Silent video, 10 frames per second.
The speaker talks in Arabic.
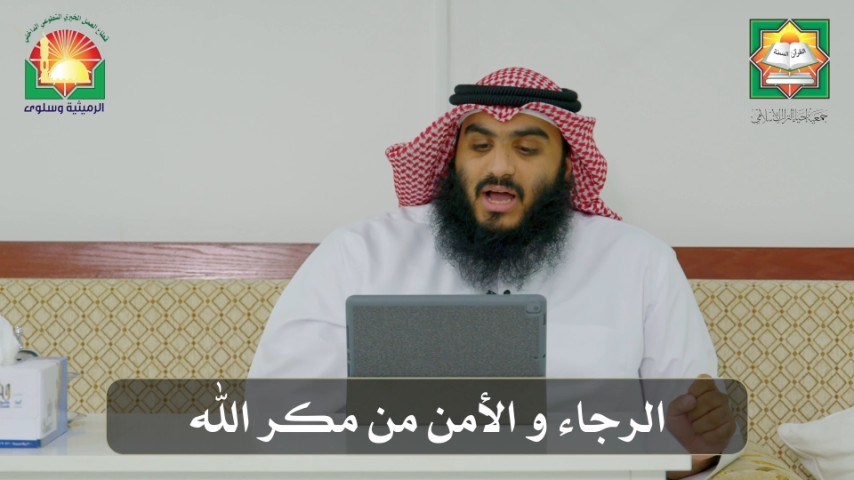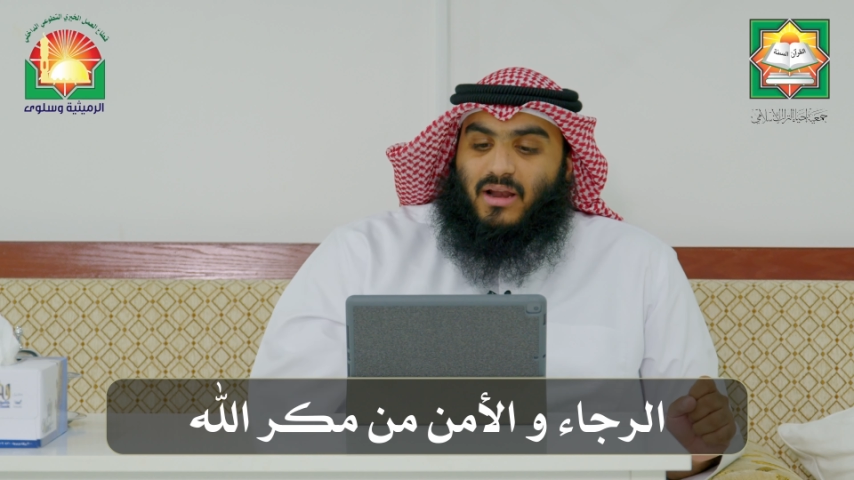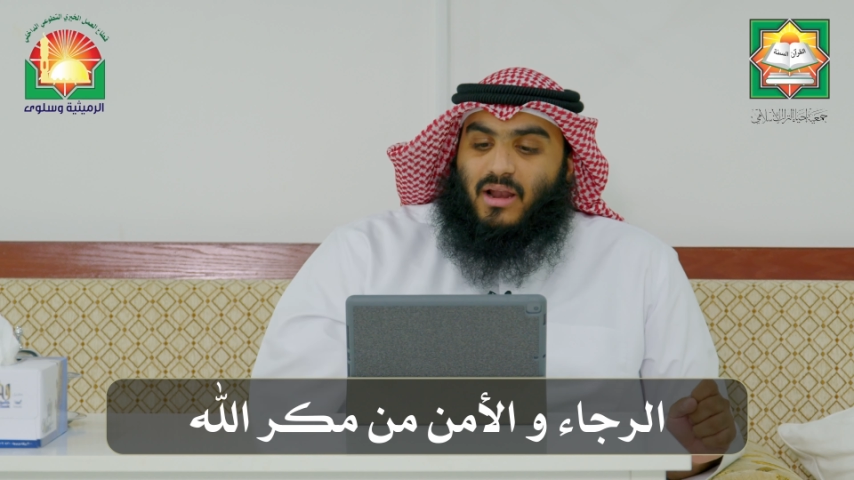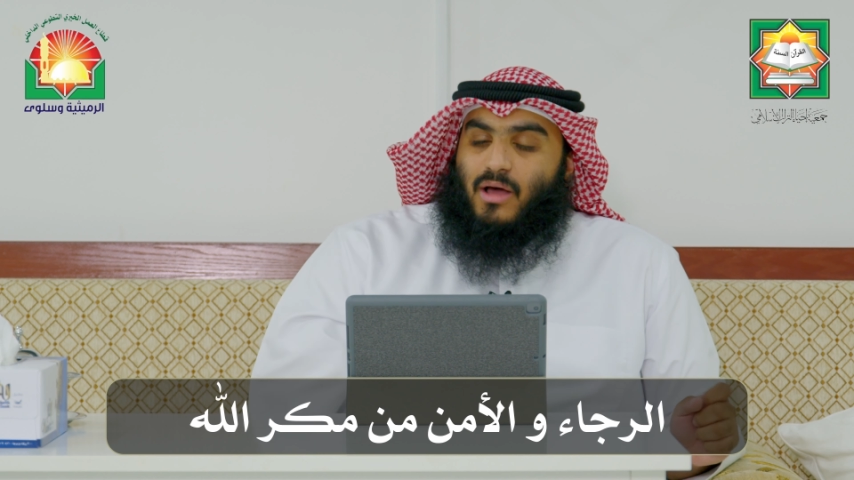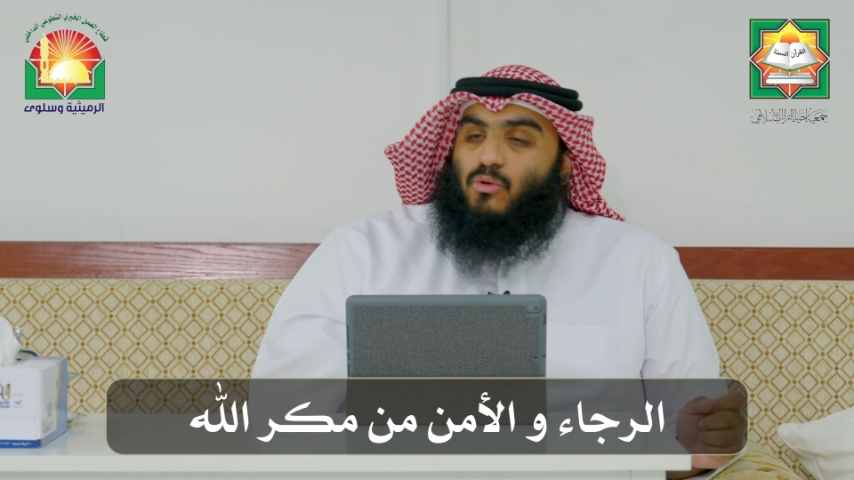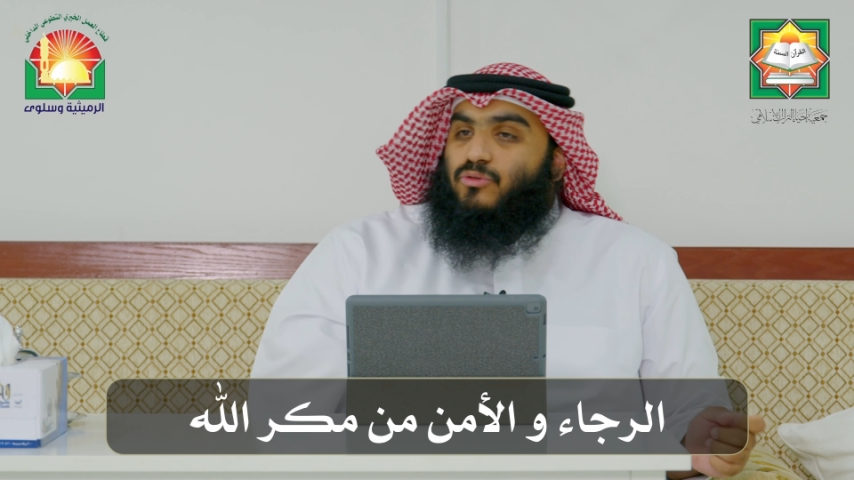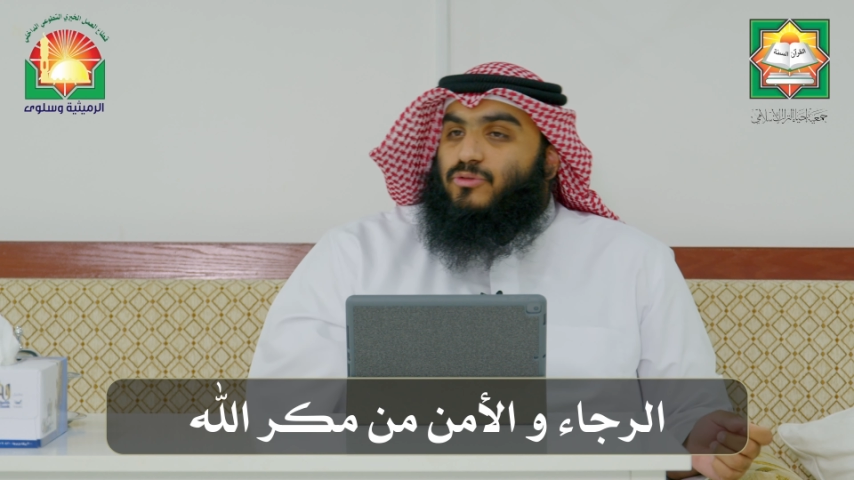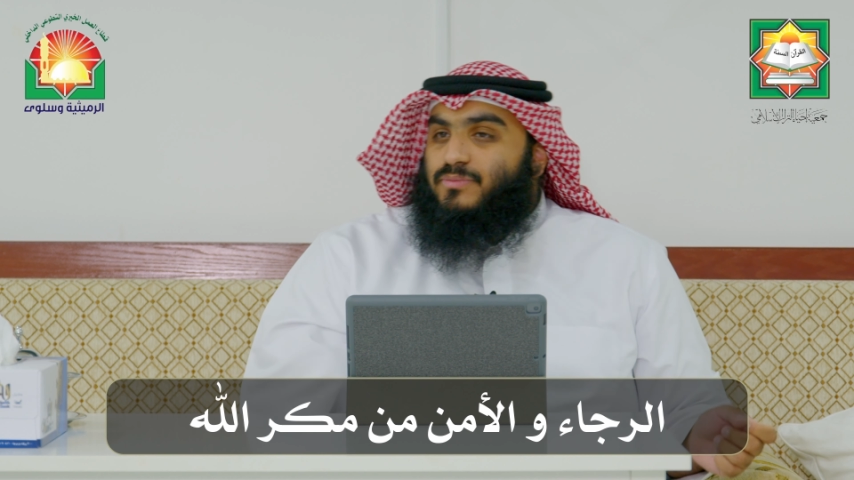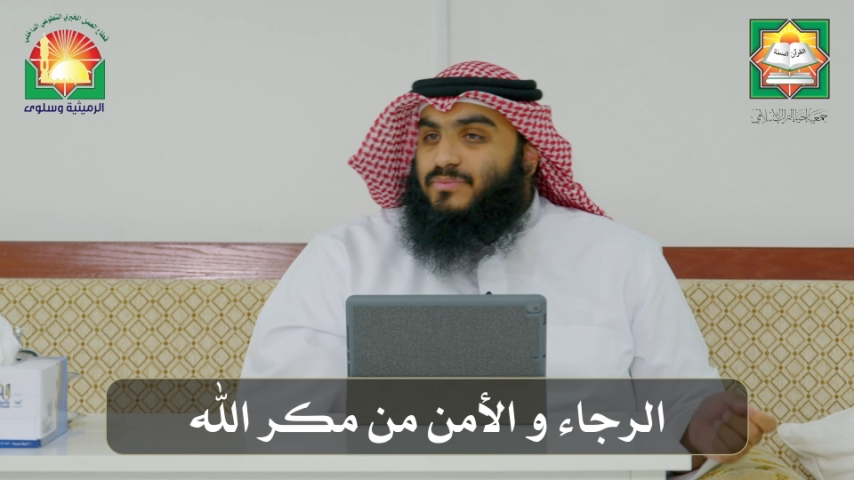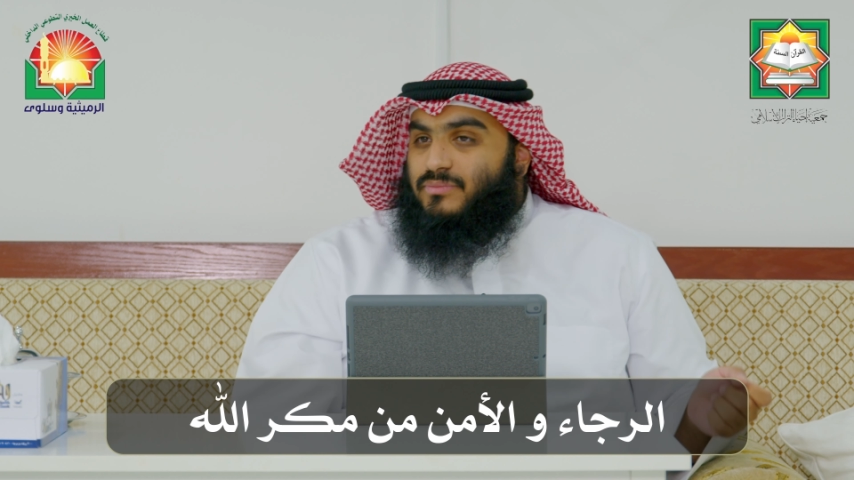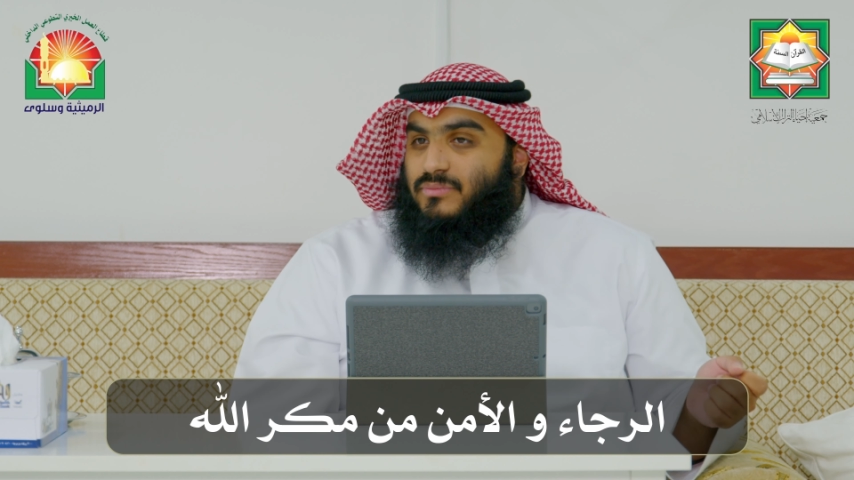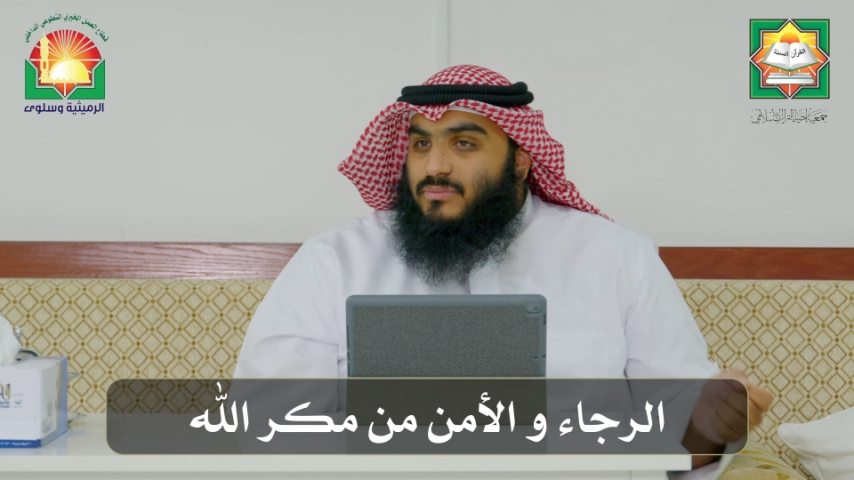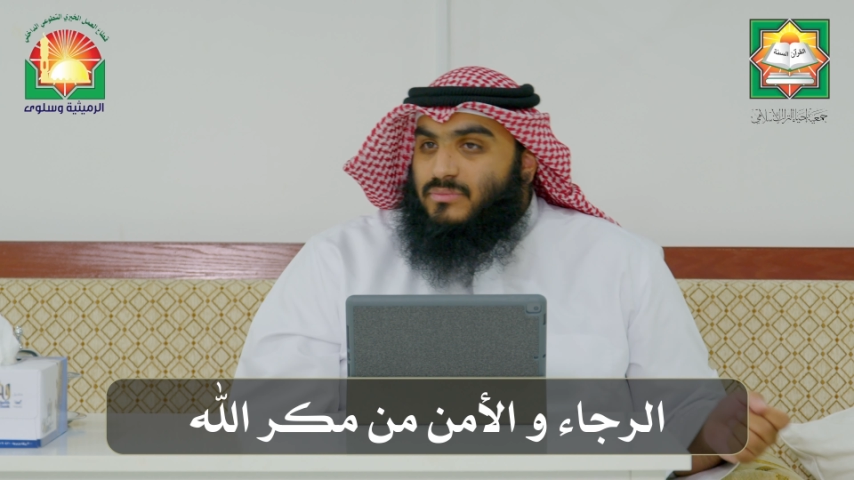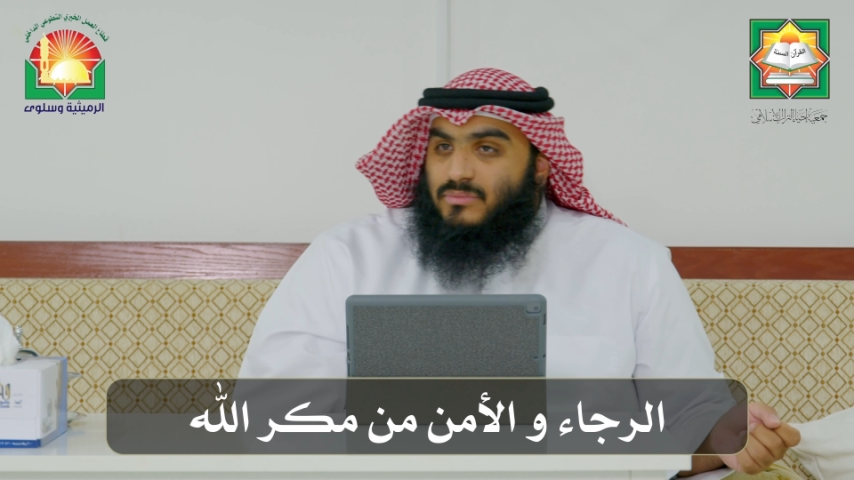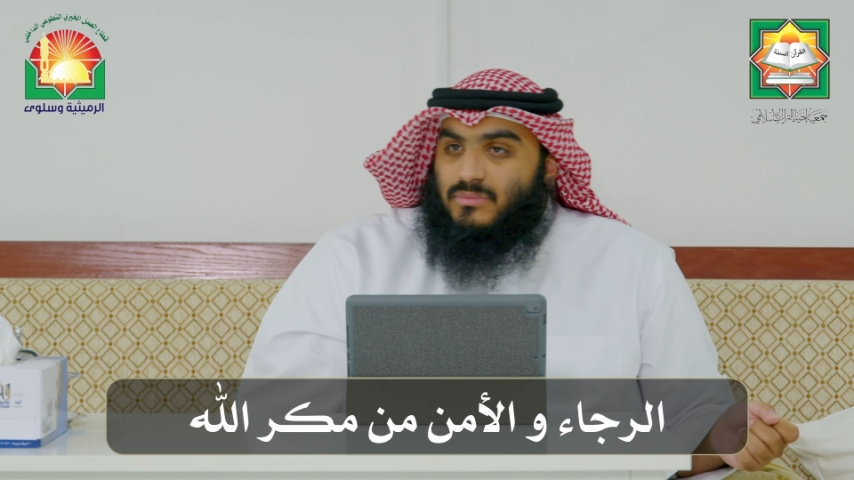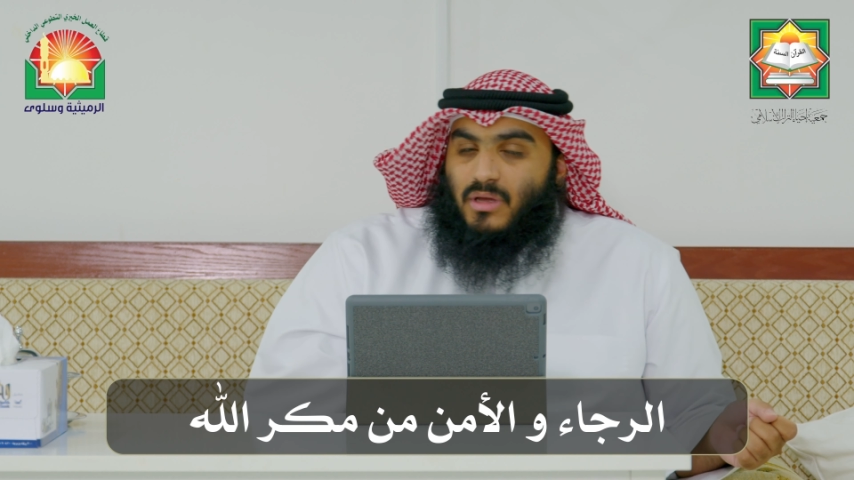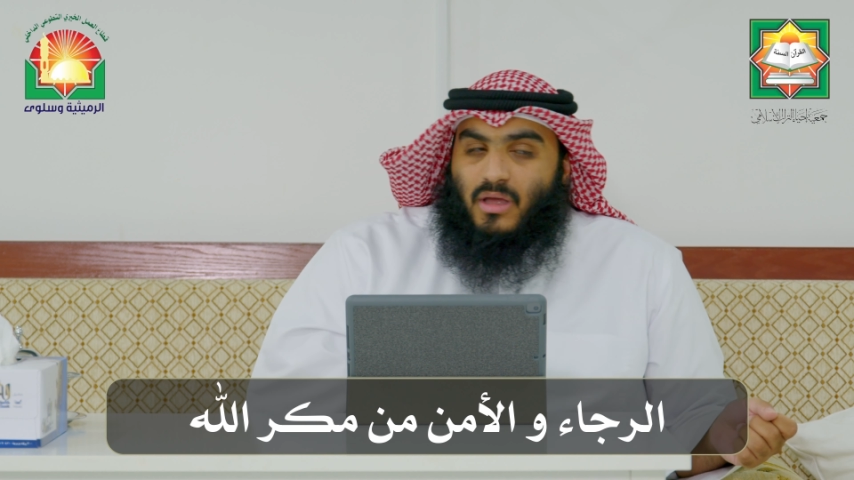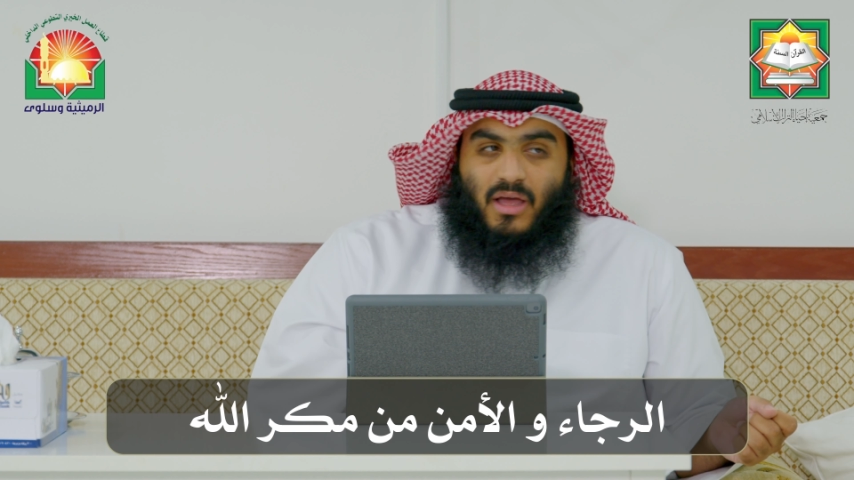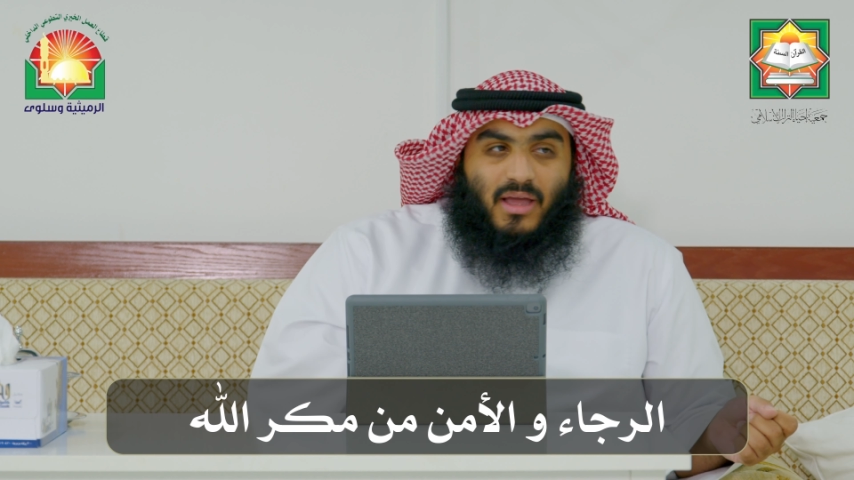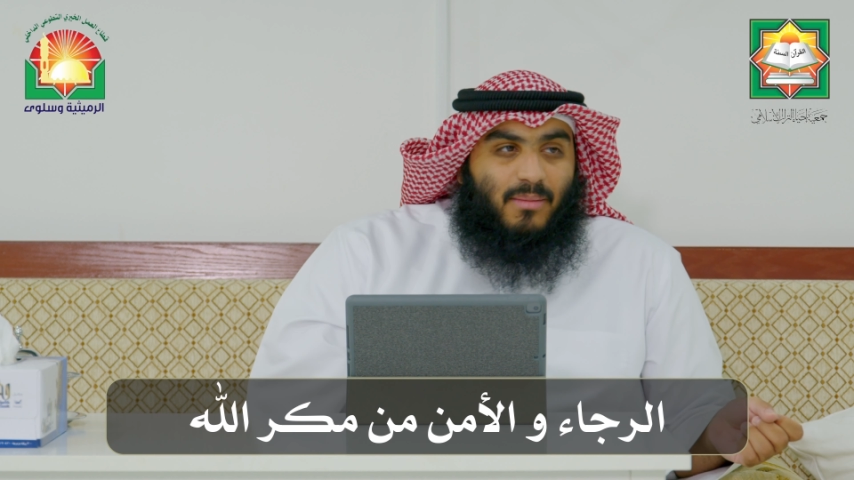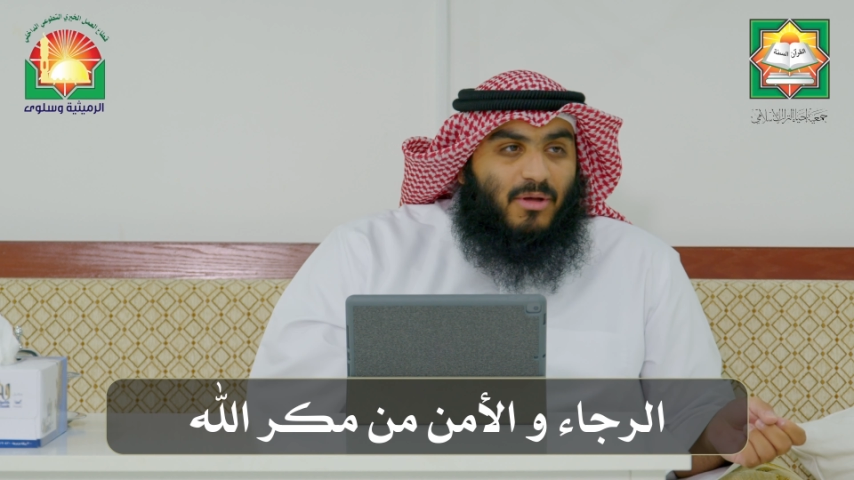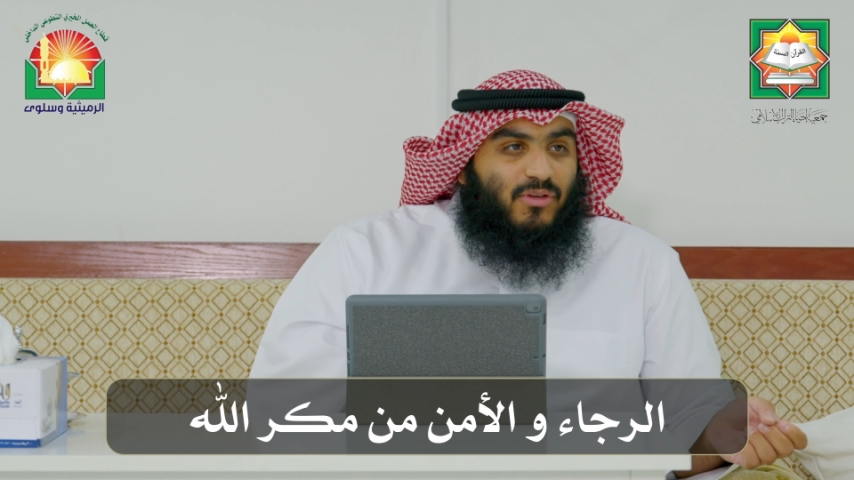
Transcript: على الخوف كما